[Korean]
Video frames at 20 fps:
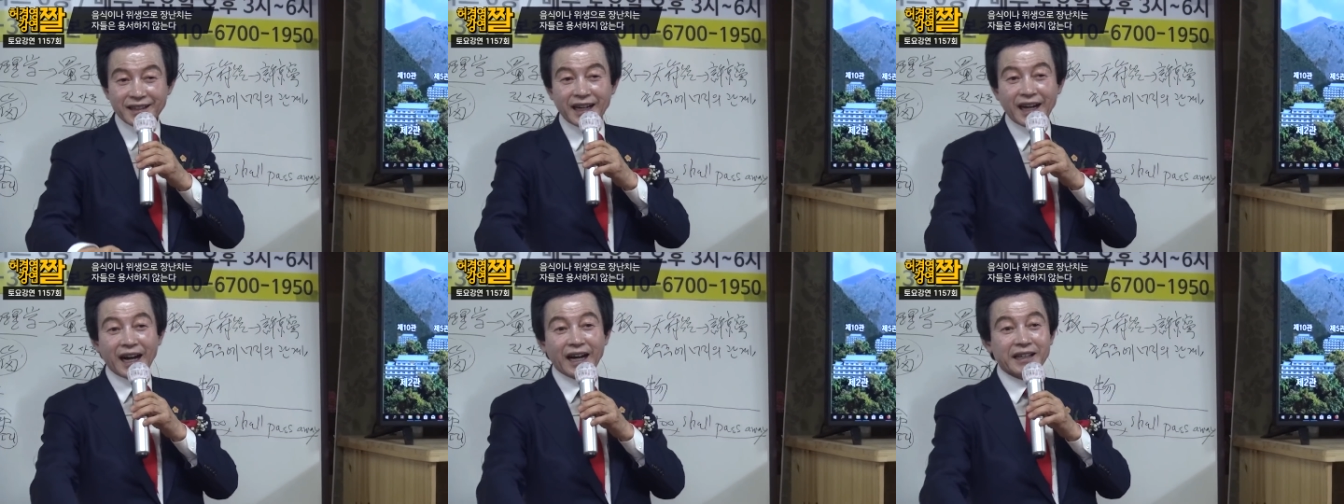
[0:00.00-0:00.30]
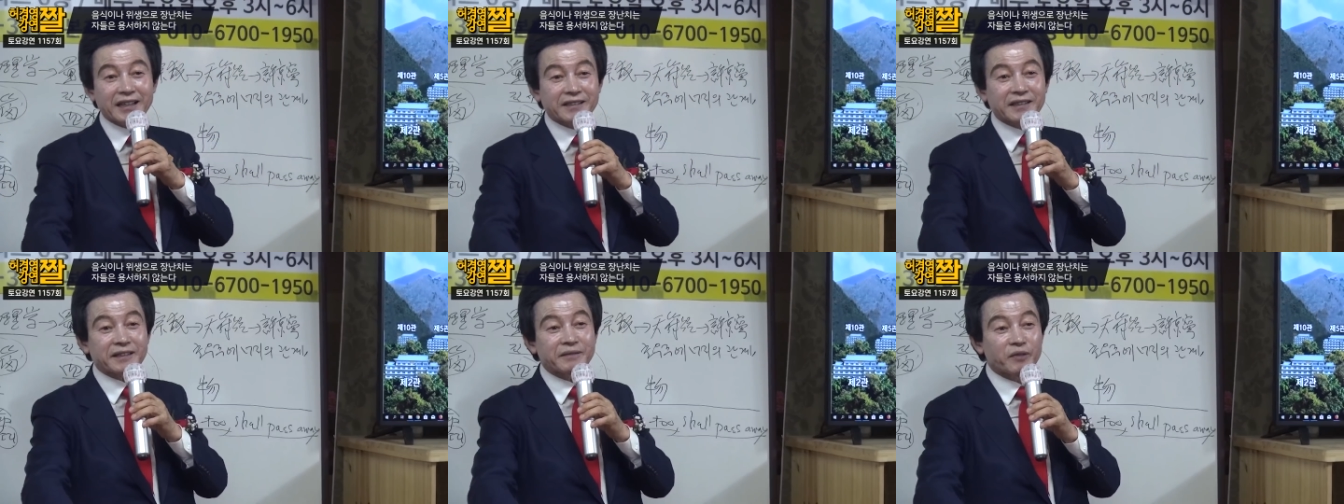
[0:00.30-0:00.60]

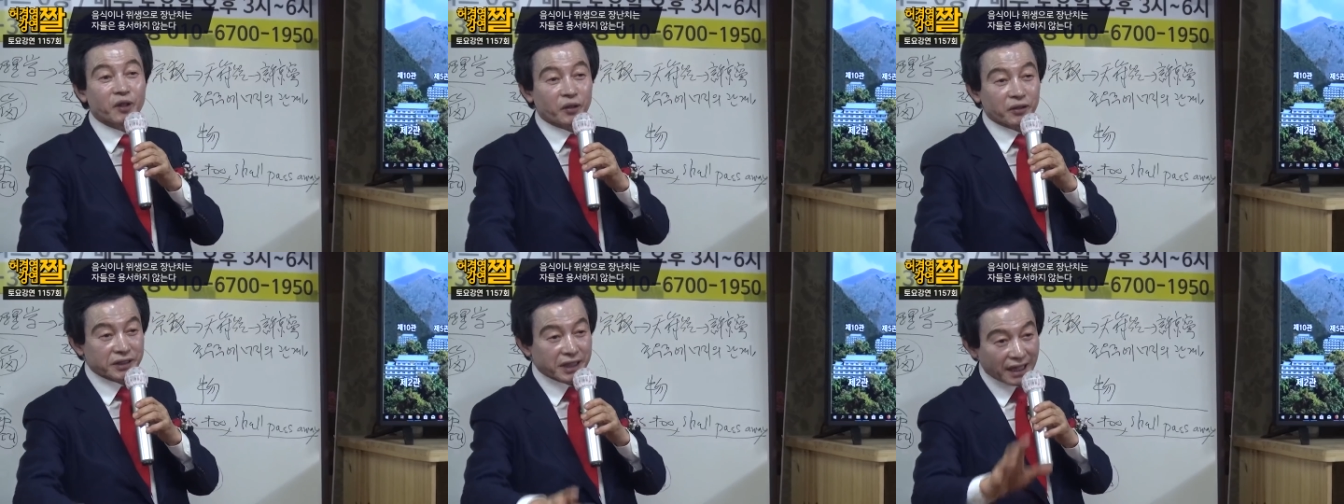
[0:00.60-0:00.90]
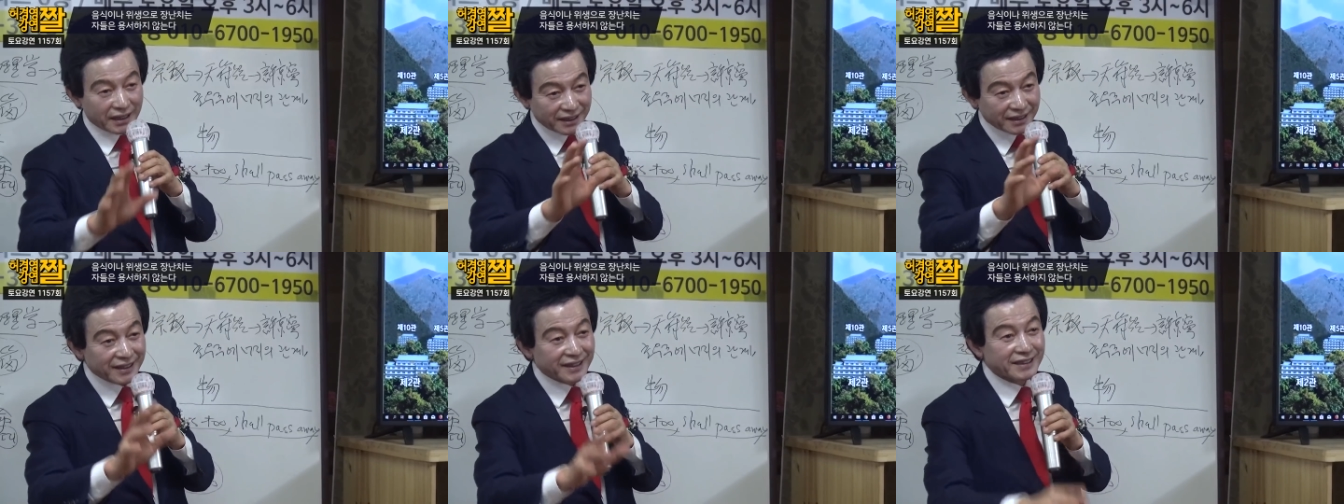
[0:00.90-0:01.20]
아기들이 먹고
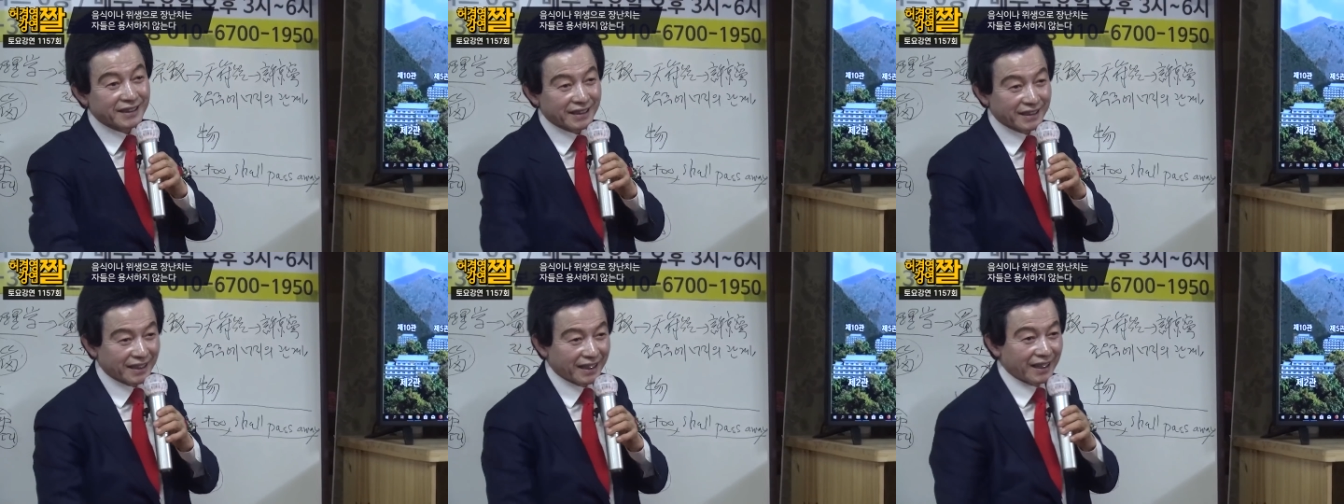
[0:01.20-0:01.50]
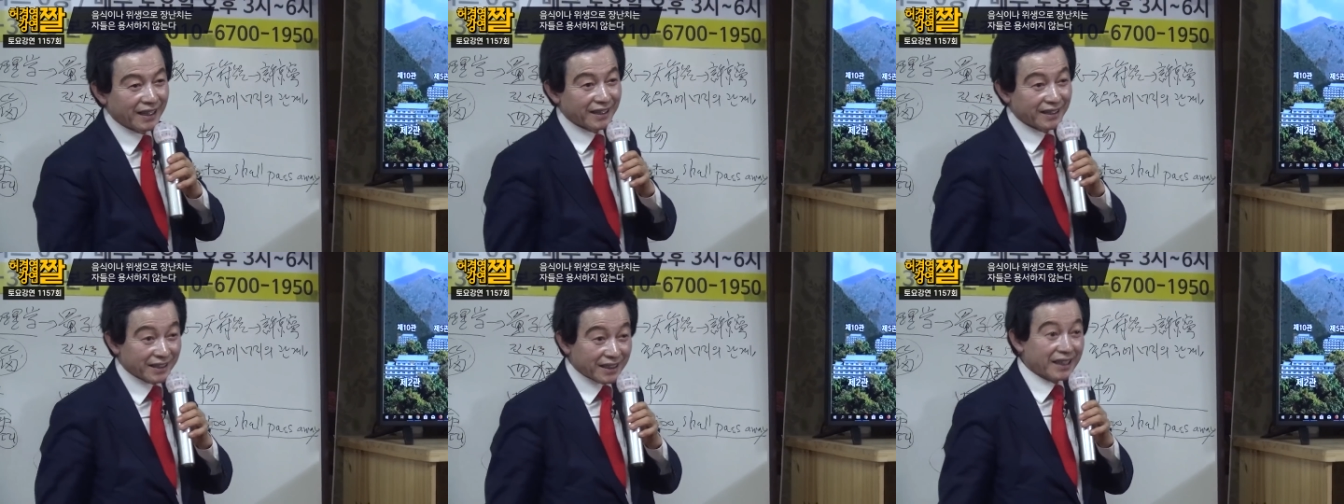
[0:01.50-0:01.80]
사는 건
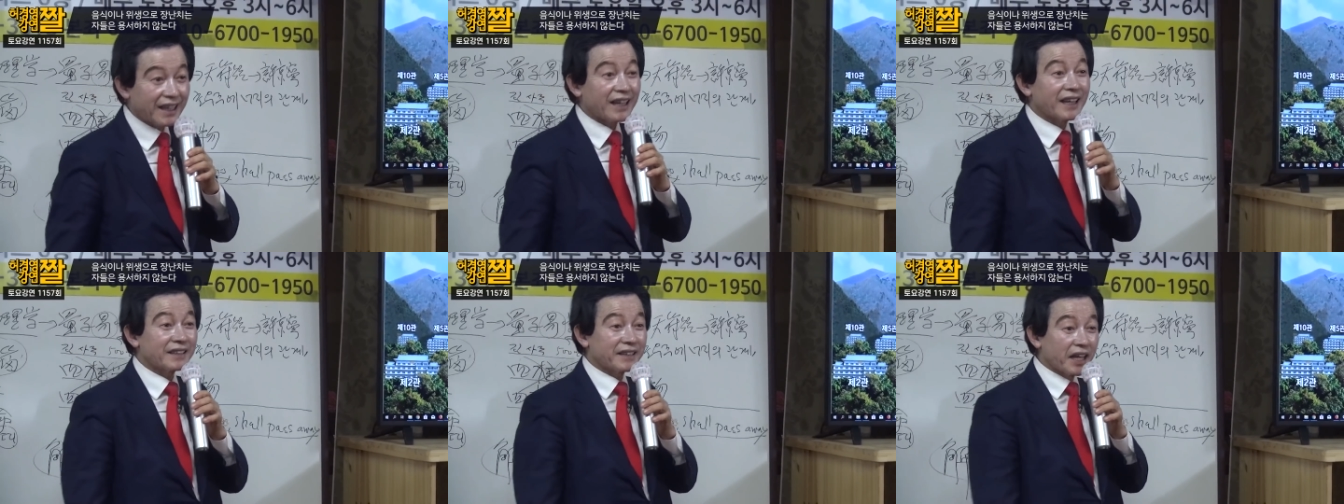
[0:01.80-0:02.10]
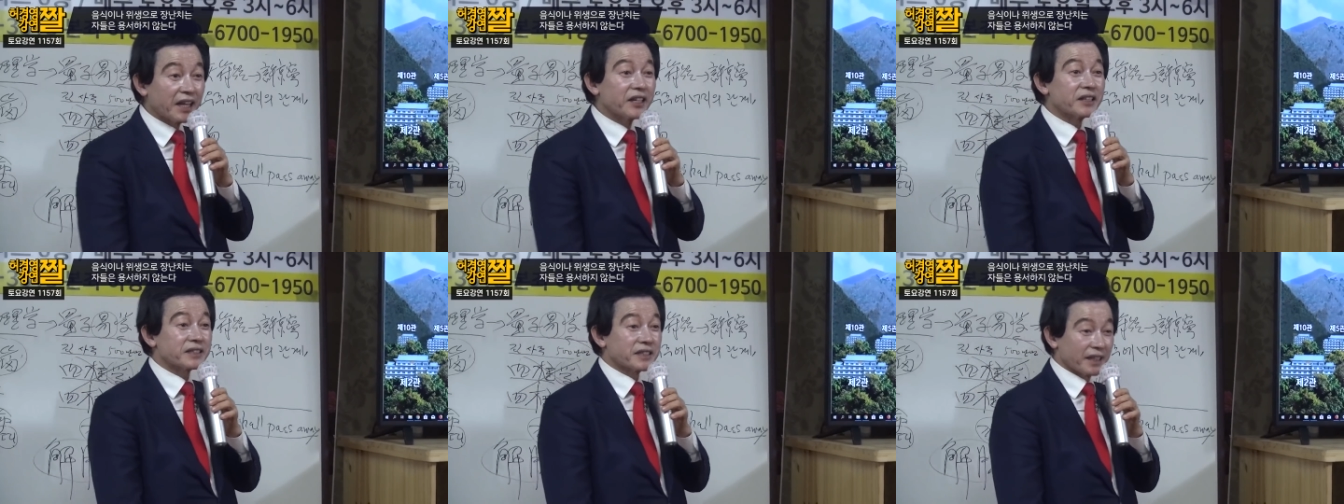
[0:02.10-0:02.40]
이렇게
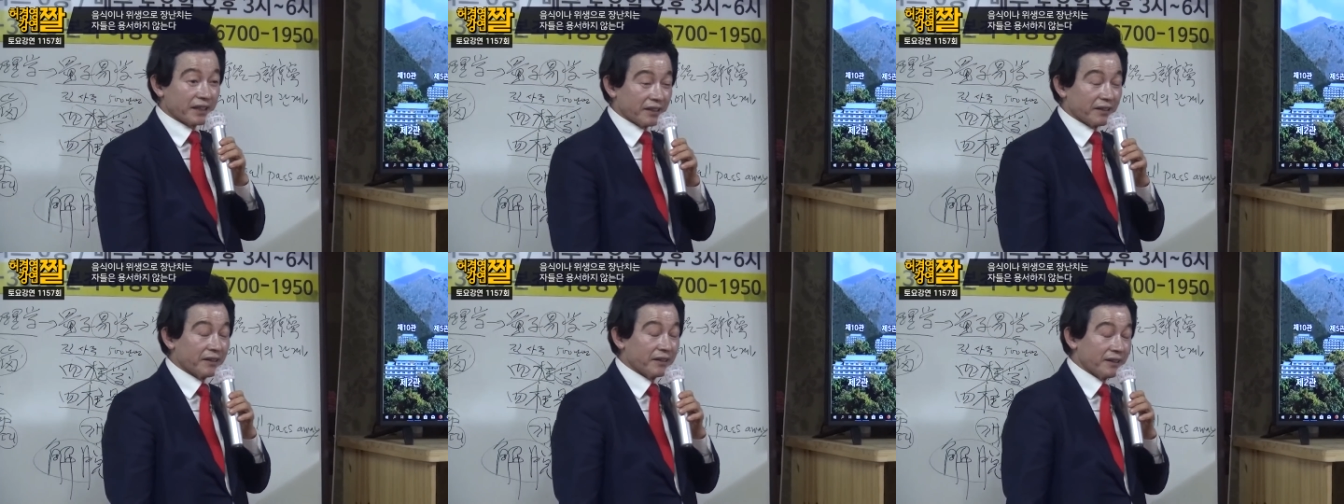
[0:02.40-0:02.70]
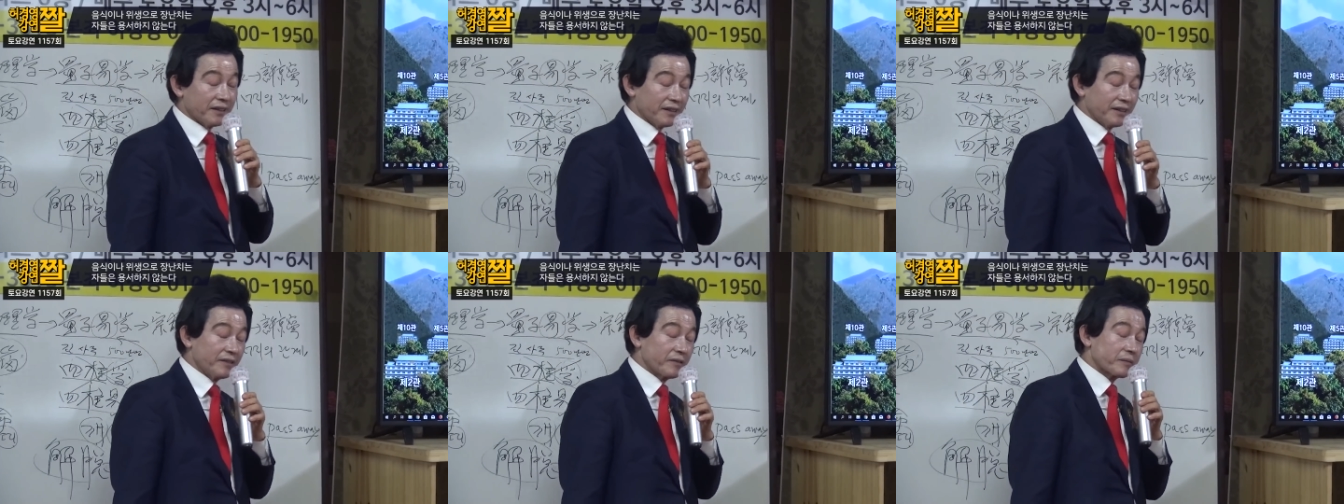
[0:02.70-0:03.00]
돼
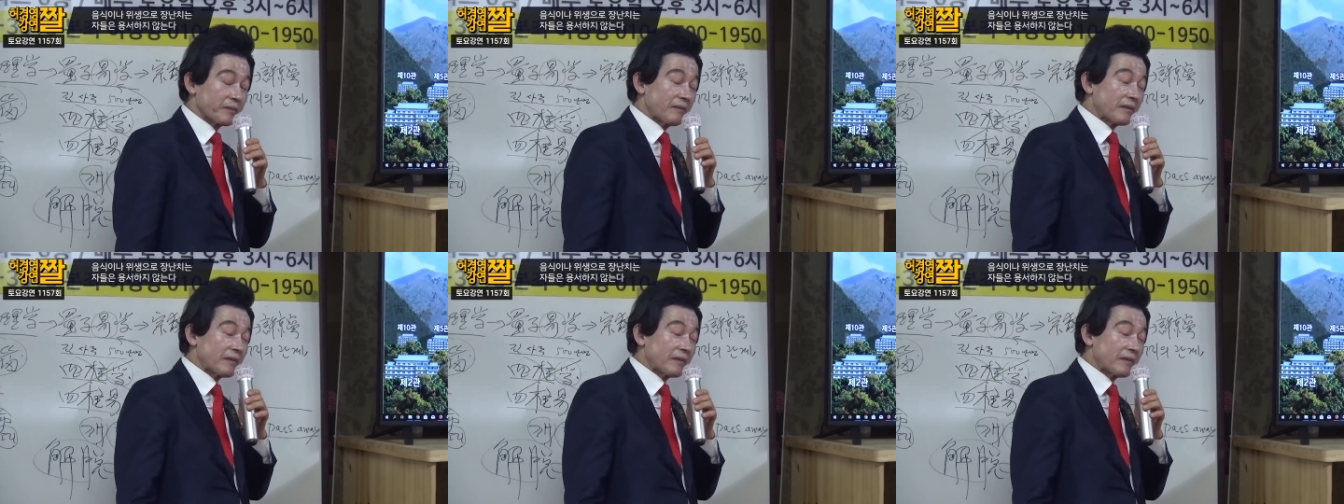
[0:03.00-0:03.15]
있어요.